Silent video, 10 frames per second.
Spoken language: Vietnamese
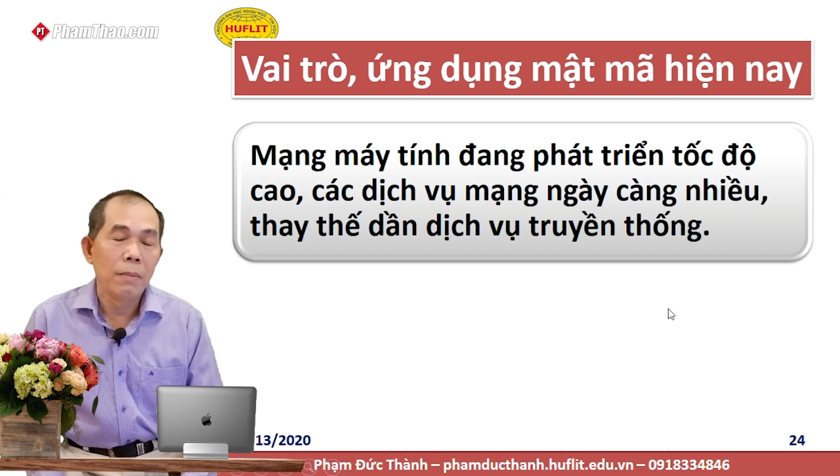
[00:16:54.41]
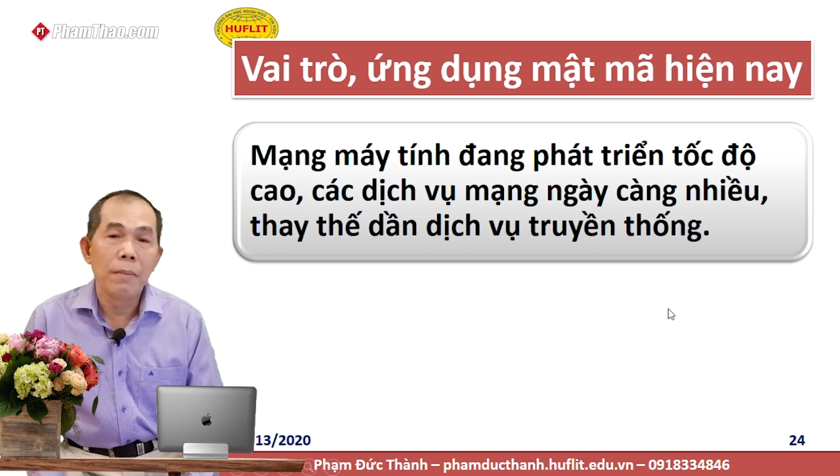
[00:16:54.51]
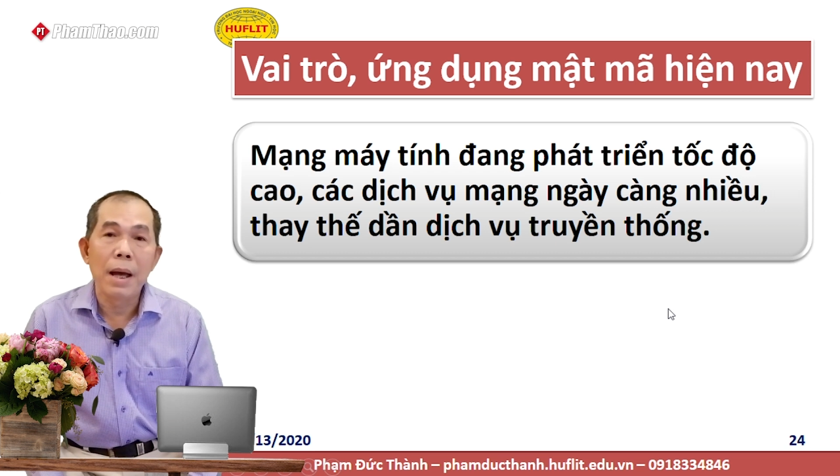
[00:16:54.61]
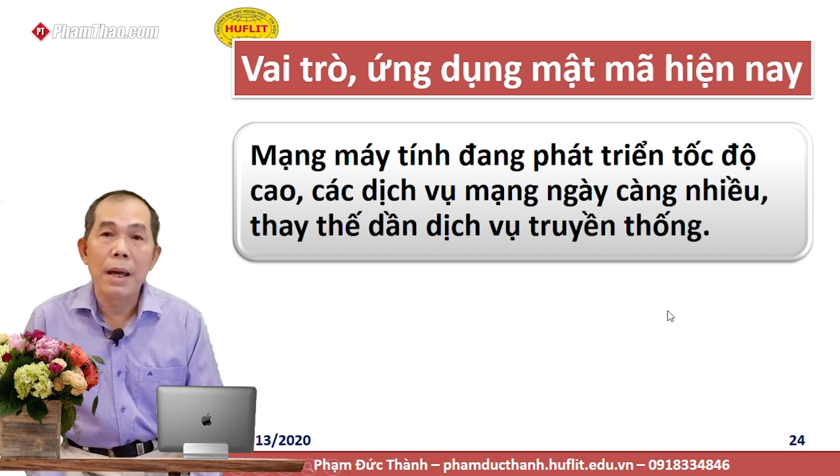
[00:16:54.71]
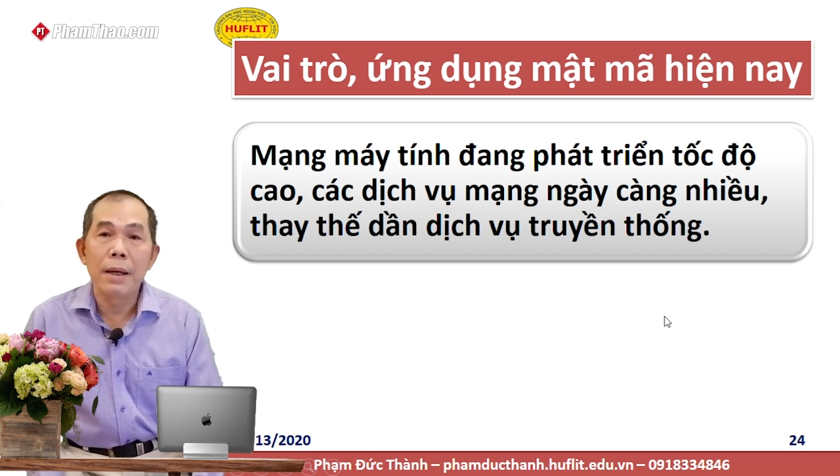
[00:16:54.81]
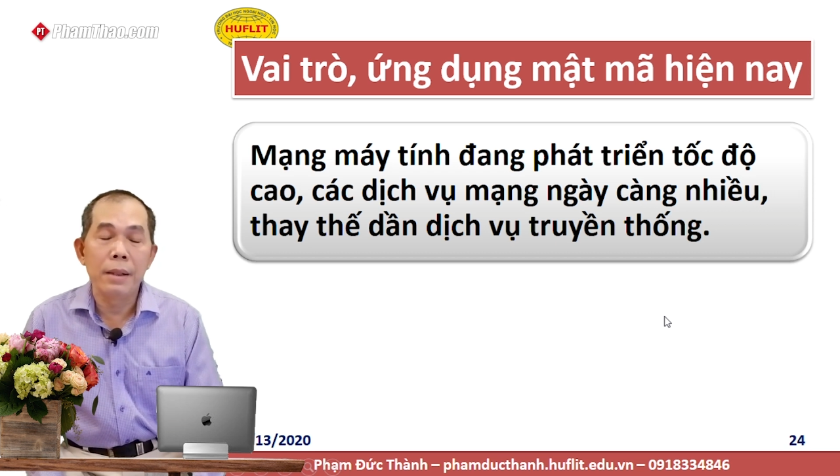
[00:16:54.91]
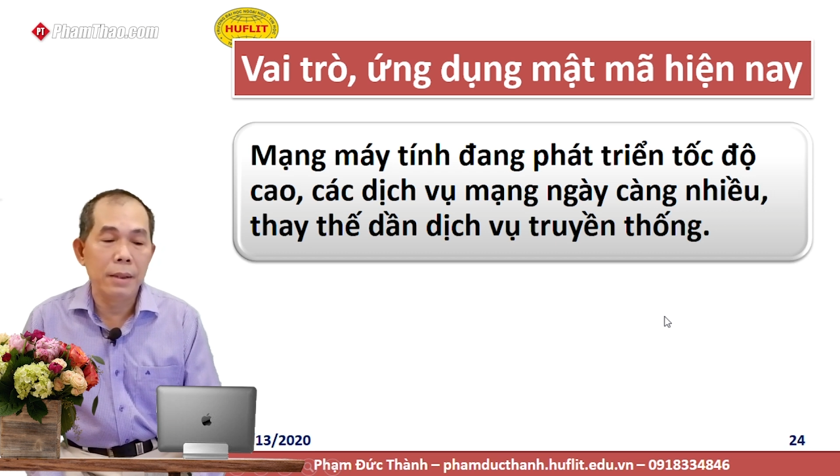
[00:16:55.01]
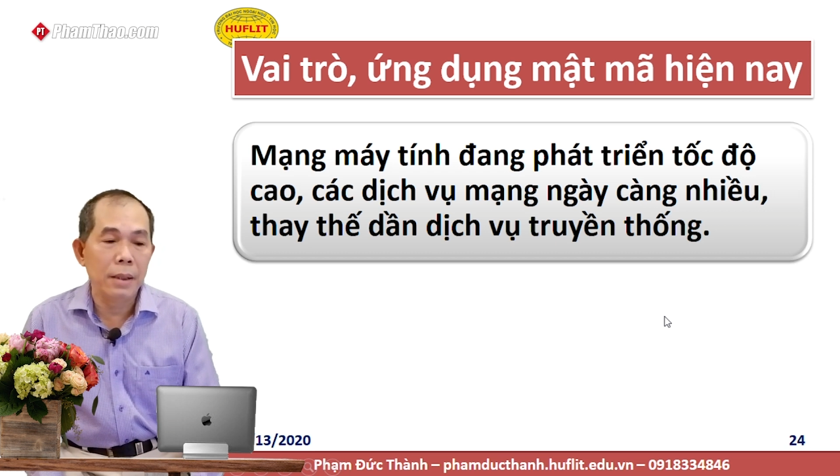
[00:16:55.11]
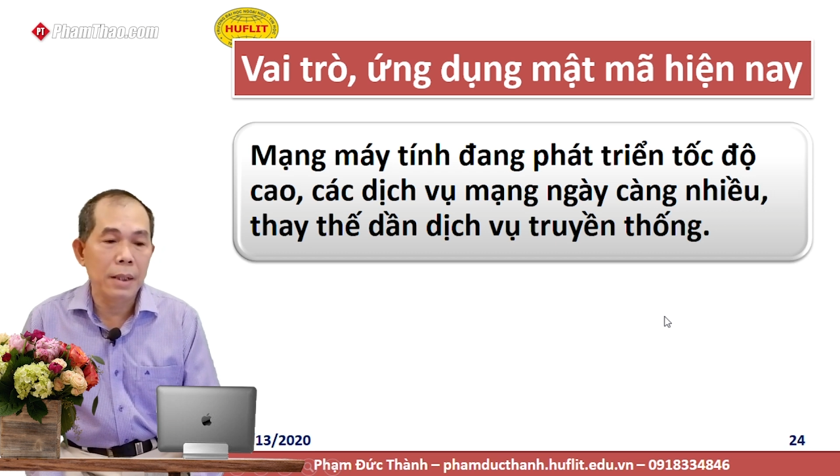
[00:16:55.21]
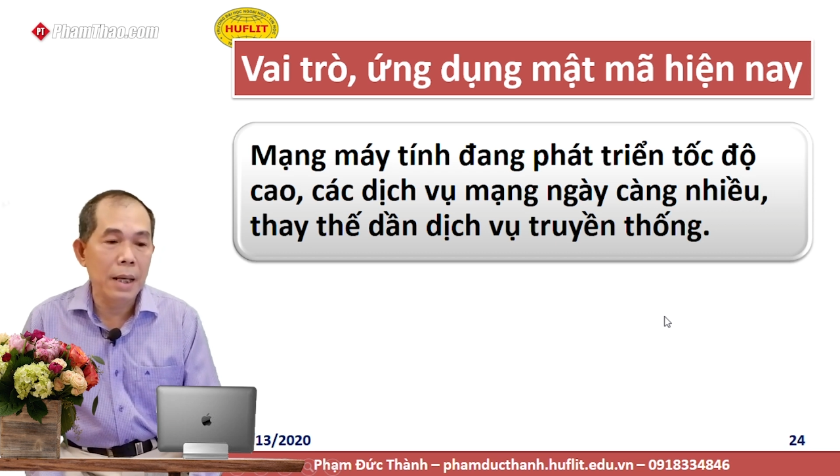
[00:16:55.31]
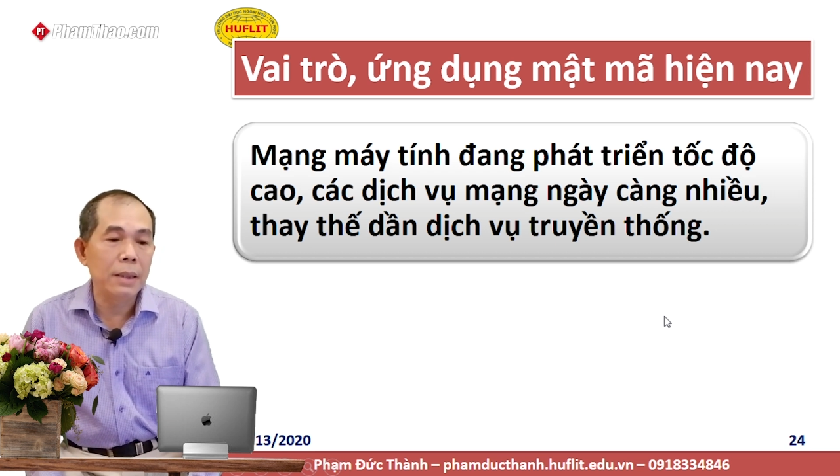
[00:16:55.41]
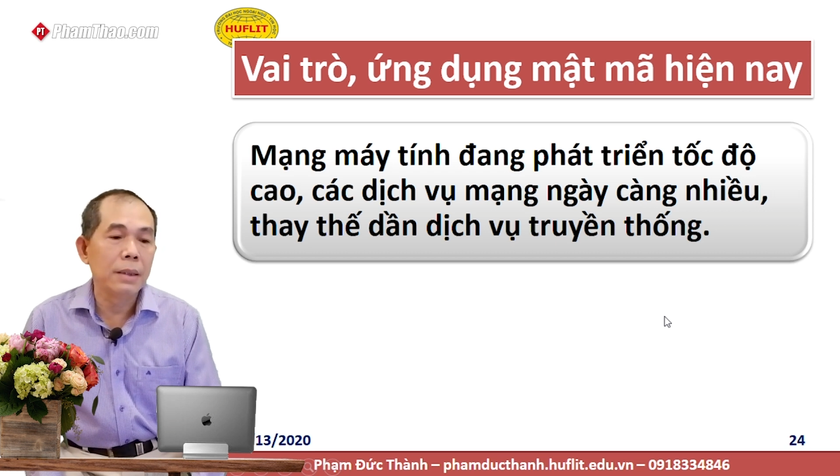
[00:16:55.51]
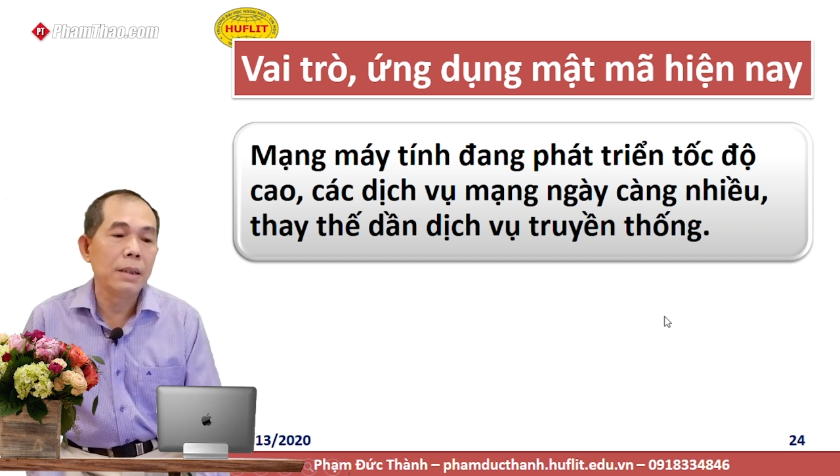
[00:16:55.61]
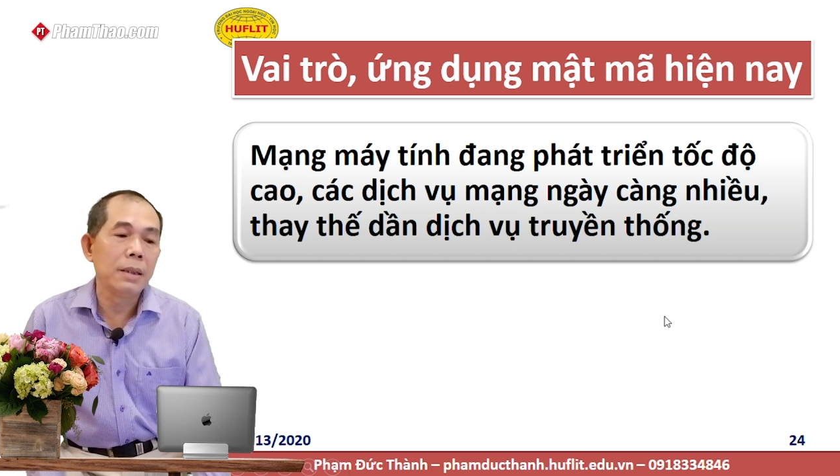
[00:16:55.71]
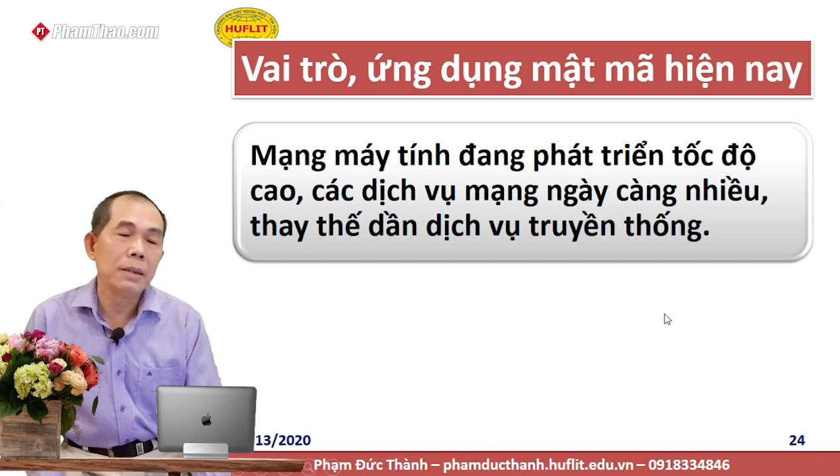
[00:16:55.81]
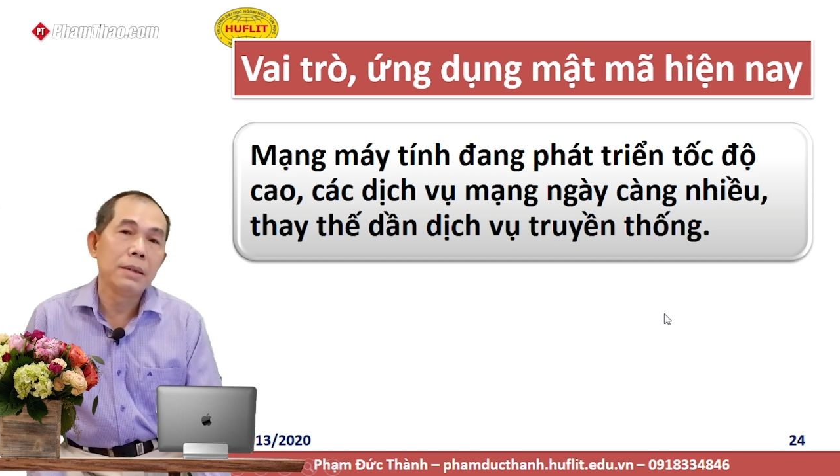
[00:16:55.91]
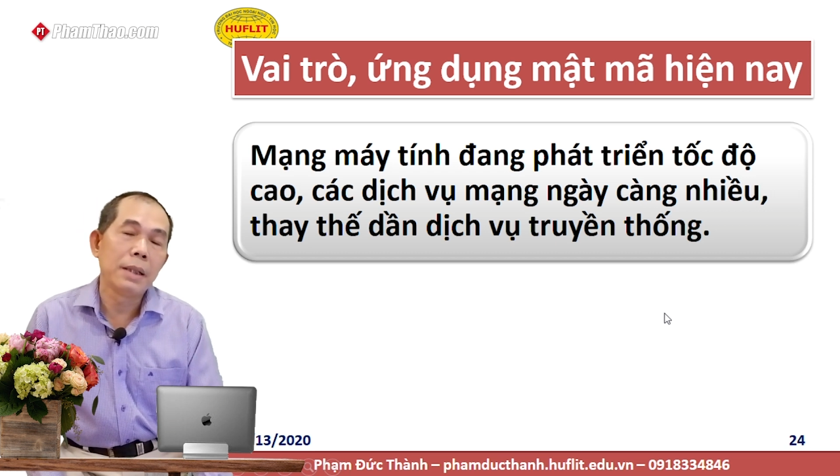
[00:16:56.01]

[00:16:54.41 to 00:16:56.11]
mạng internet đó,